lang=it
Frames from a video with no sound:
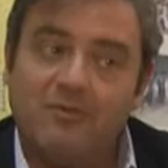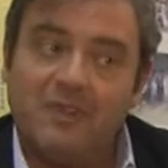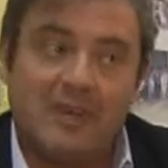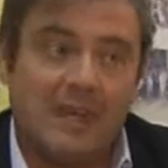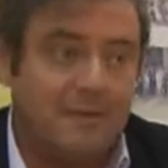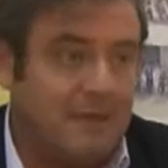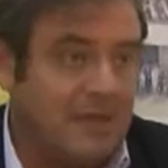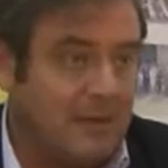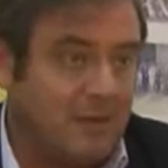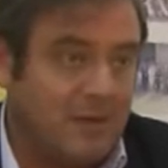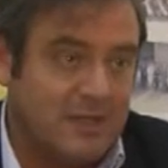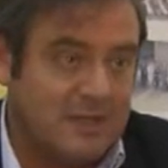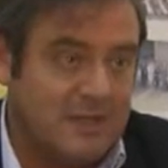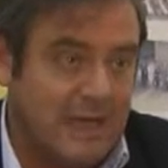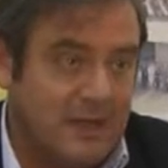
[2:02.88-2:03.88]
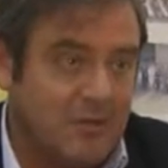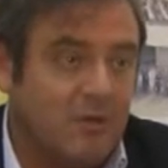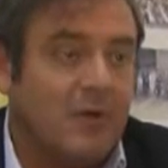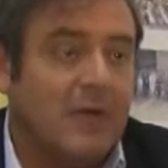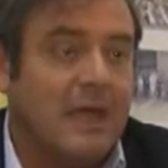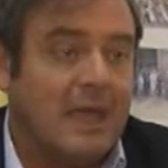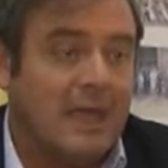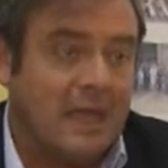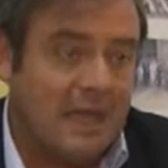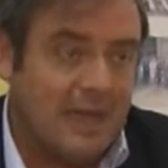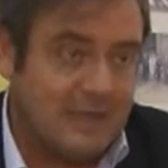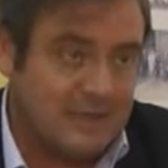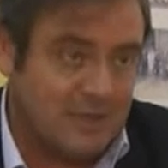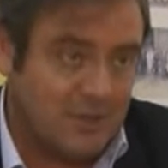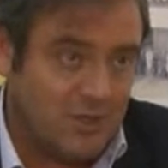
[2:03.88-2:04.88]
verrà metabolizzato e
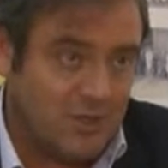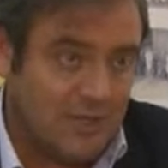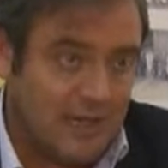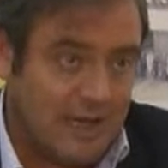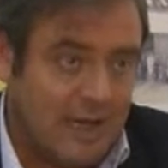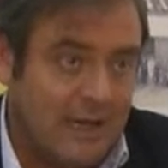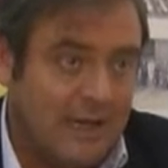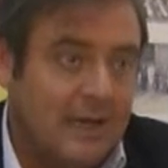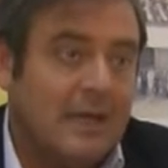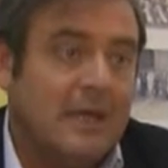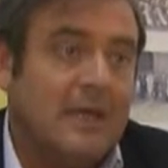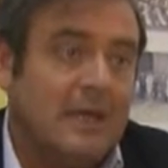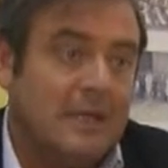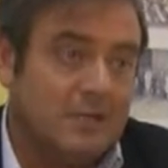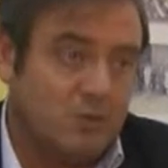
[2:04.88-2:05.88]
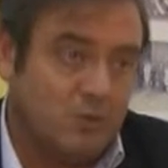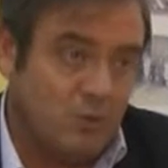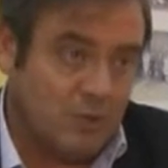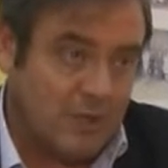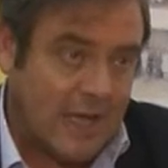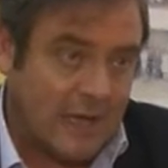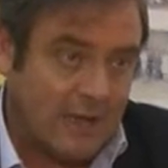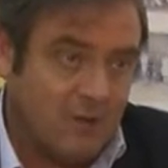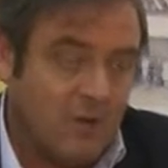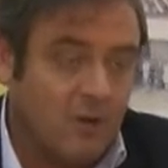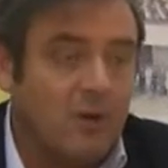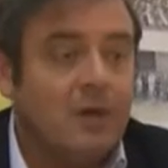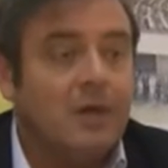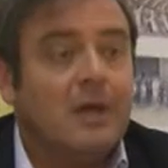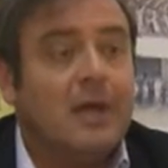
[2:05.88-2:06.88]
eserciterà il suo
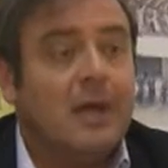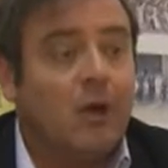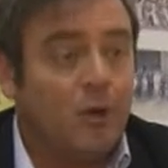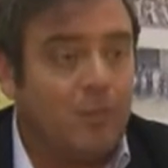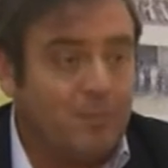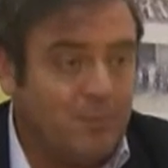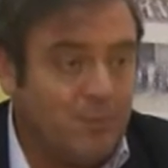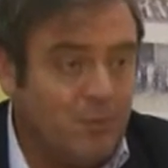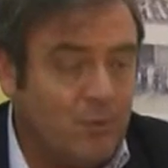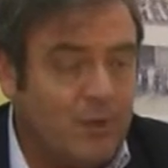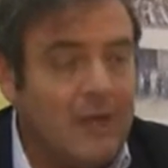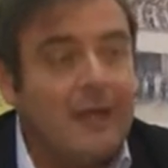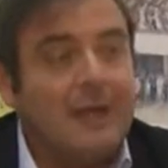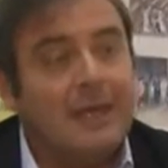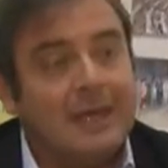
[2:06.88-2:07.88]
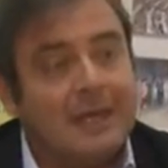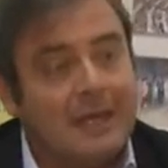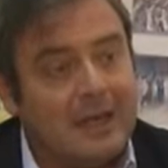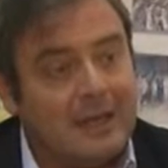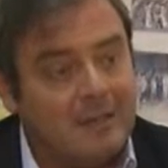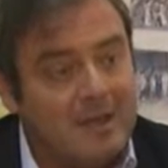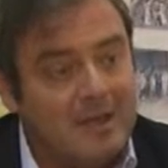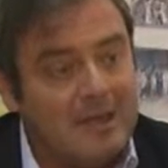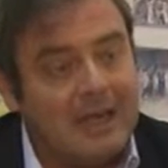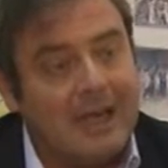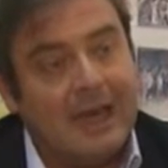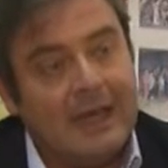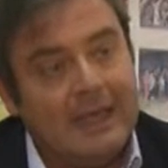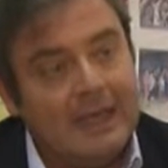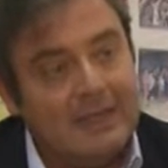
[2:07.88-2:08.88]
danno oppure
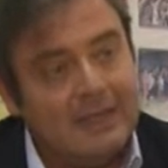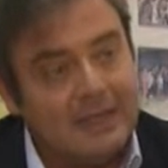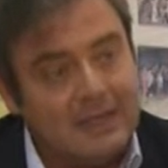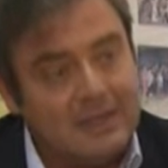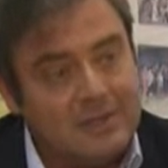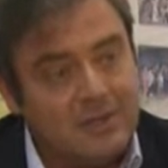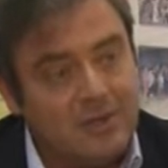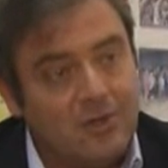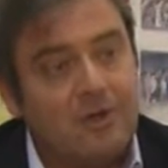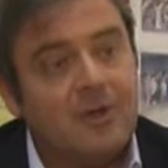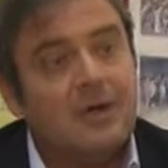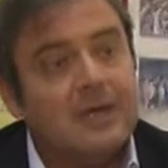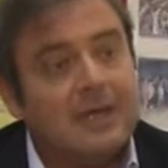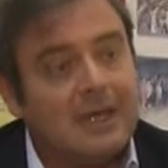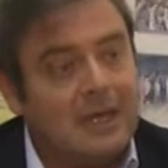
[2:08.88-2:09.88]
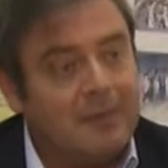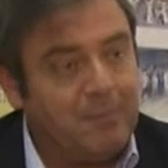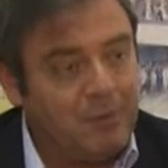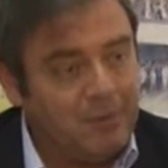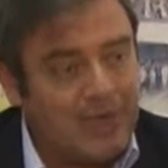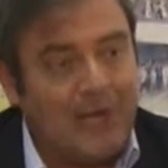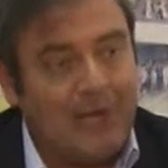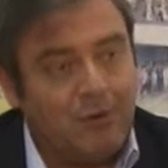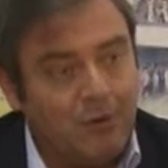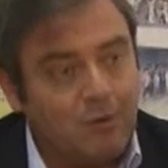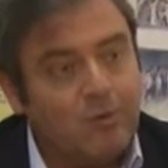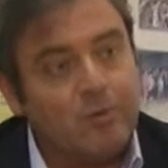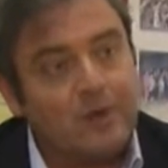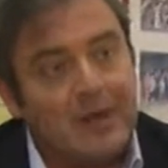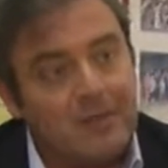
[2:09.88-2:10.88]
incrementerà il rischio che potrà
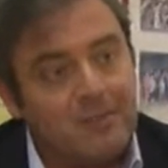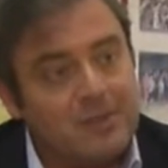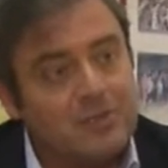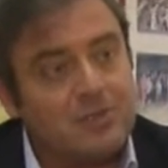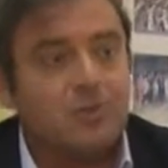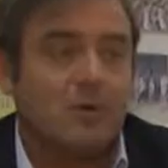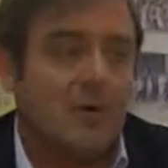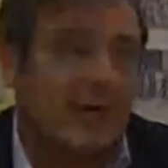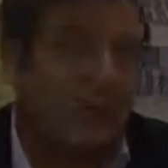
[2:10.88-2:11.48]
condurre la persona